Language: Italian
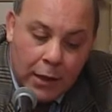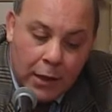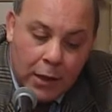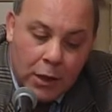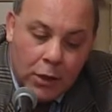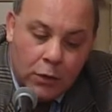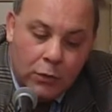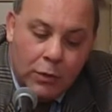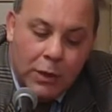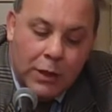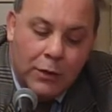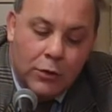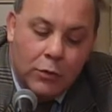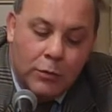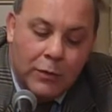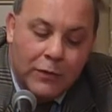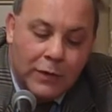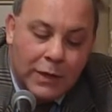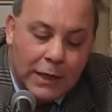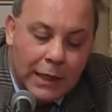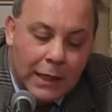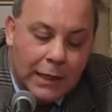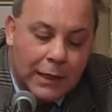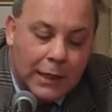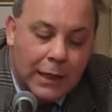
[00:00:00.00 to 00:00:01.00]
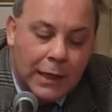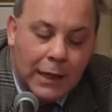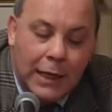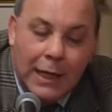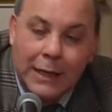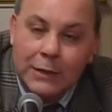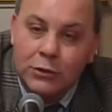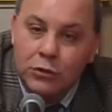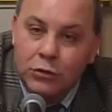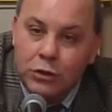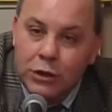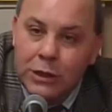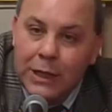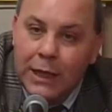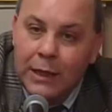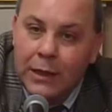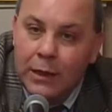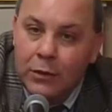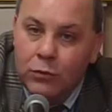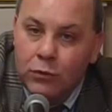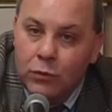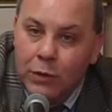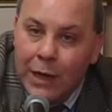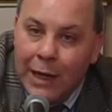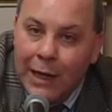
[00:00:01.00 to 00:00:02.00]
Quindi, come vedete, la società
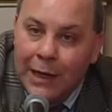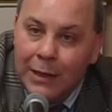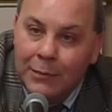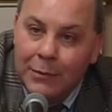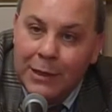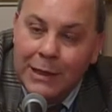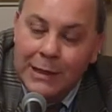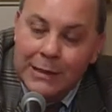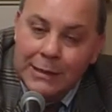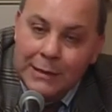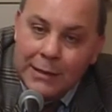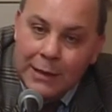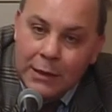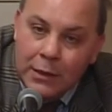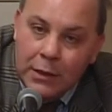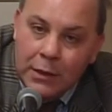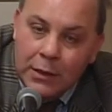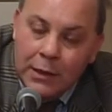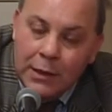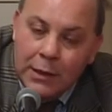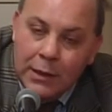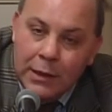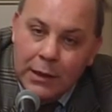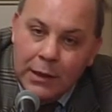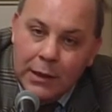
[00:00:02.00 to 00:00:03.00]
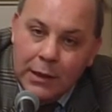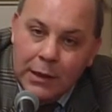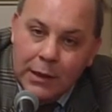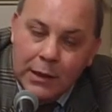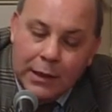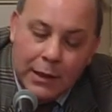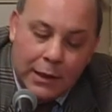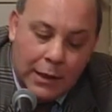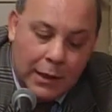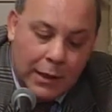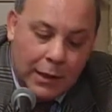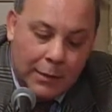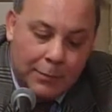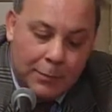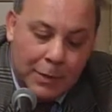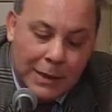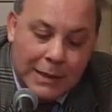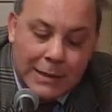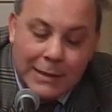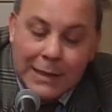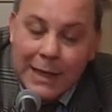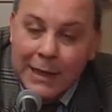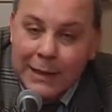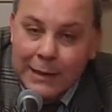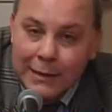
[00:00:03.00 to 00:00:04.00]
naturale, per essere eh,
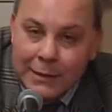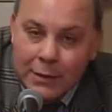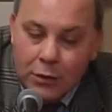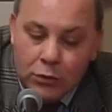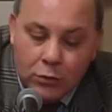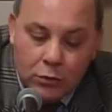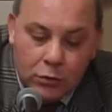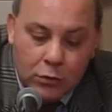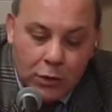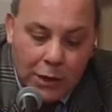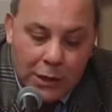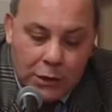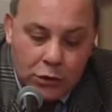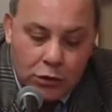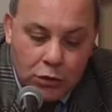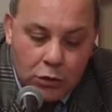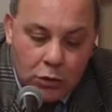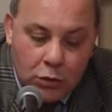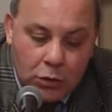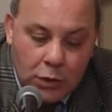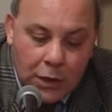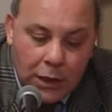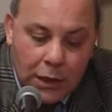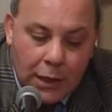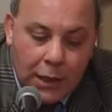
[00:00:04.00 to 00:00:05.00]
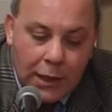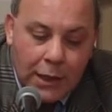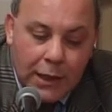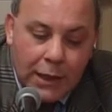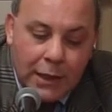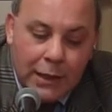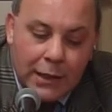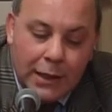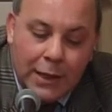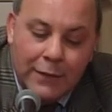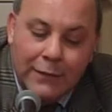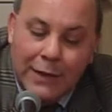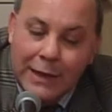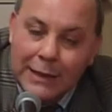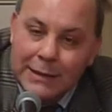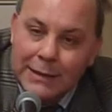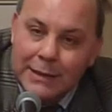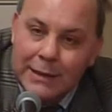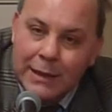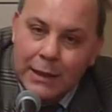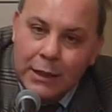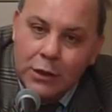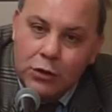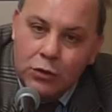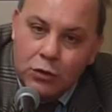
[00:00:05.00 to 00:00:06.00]
pensata secondo ragione, deve
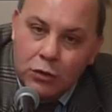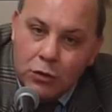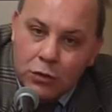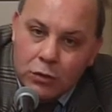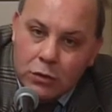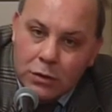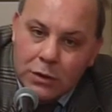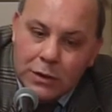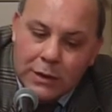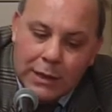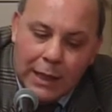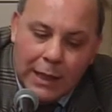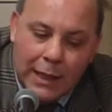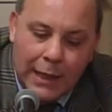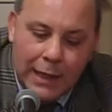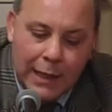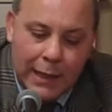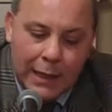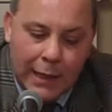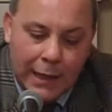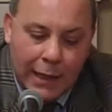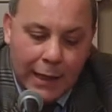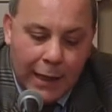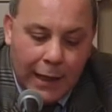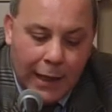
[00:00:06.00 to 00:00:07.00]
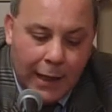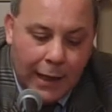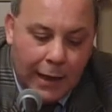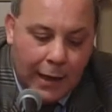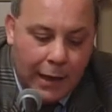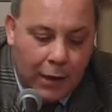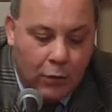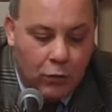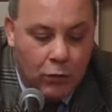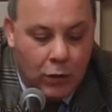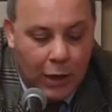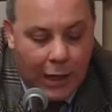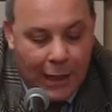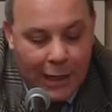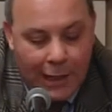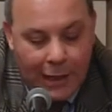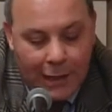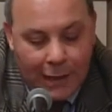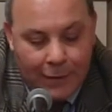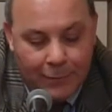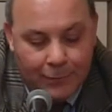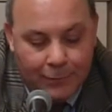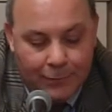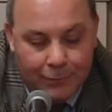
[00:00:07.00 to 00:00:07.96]
essere giusta e regolare.